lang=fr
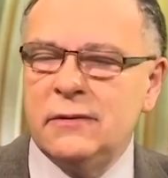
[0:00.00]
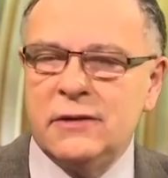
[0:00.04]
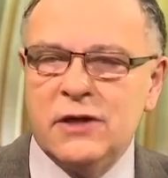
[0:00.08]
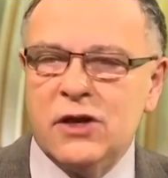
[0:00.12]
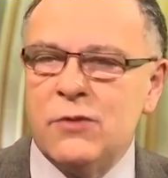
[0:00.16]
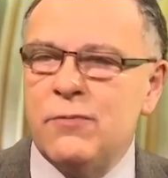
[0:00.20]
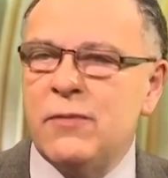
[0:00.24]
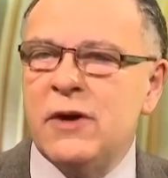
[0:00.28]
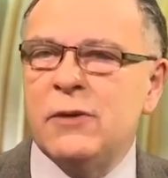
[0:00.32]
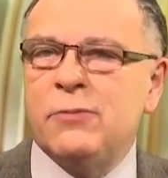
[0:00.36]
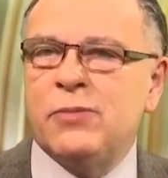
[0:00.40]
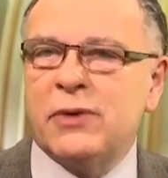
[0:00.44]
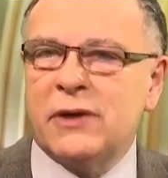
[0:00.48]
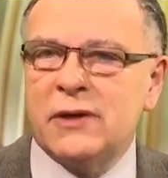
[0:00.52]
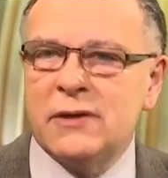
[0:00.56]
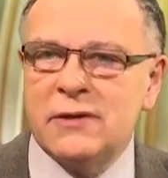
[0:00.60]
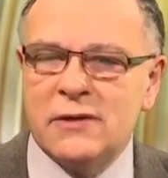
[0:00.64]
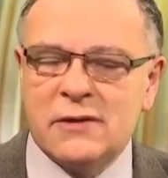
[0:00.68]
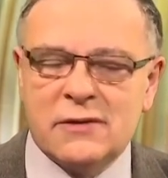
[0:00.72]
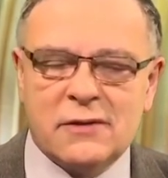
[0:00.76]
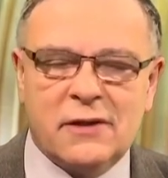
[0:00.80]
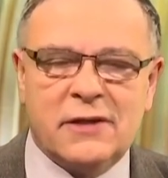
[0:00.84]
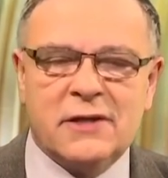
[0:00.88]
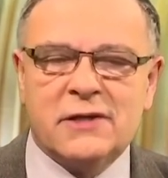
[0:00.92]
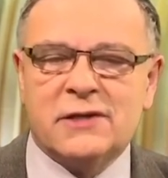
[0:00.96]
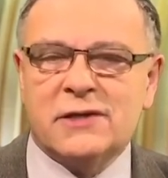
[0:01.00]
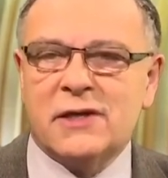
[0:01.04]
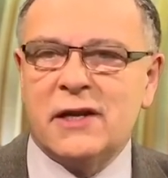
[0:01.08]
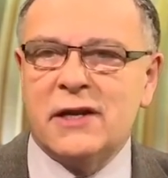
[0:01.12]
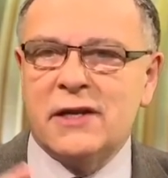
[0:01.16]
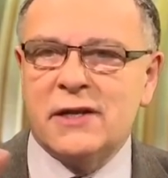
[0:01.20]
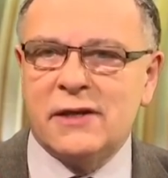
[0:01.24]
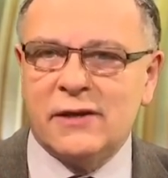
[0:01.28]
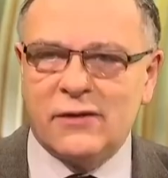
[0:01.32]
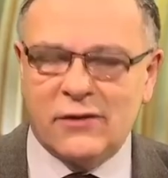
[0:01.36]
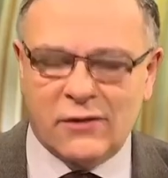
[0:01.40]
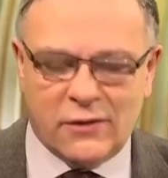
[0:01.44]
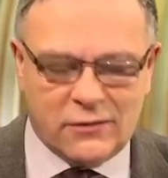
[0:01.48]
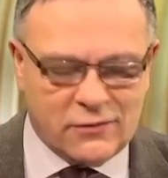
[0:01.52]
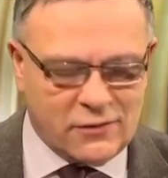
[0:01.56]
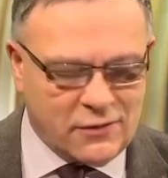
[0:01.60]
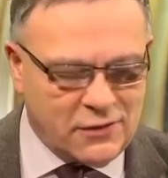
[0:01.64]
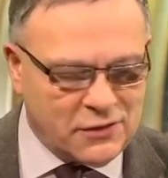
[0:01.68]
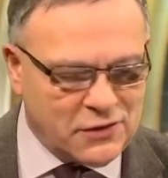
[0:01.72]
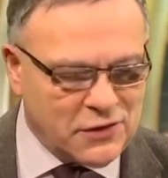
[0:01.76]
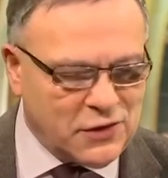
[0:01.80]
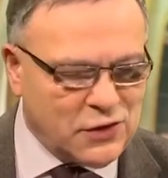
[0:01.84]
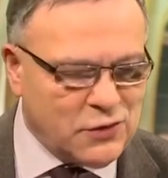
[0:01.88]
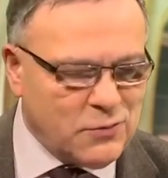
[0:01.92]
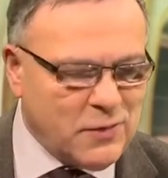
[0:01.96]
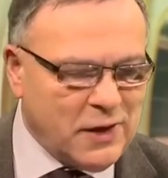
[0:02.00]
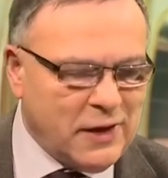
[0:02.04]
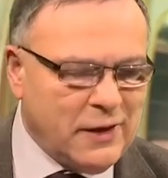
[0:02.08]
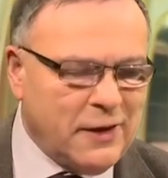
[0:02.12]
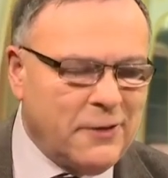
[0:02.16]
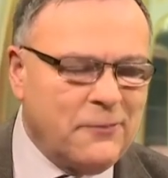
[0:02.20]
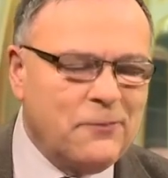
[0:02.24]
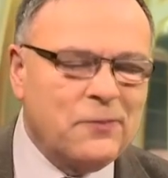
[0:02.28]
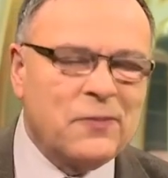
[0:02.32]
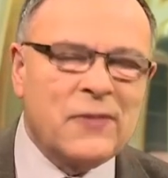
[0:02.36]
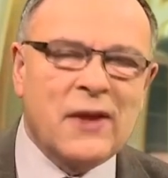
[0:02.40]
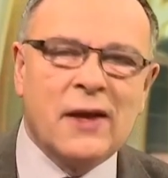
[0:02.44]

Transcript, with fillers: il méprise les élites, entre guillemets,